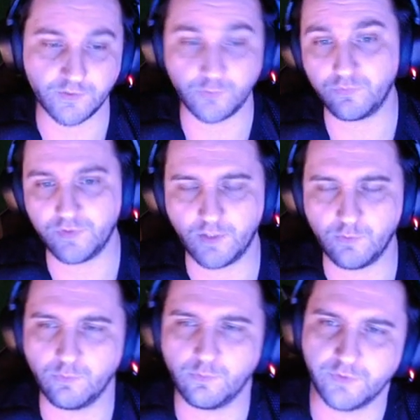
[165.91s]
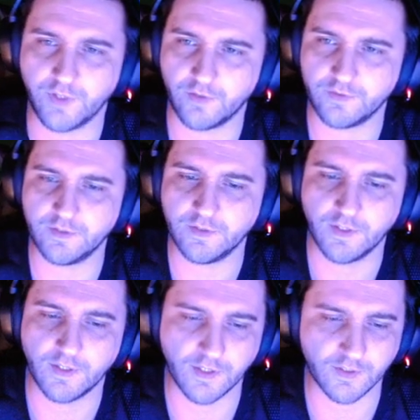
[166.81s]
qui au final le, le dernier,
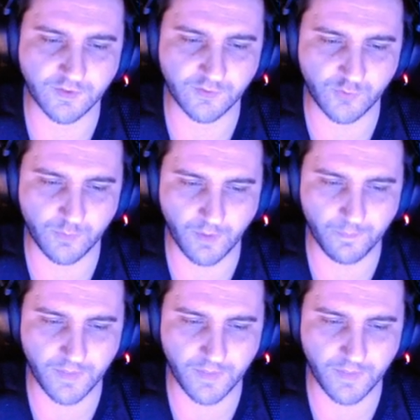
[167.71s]
tristement.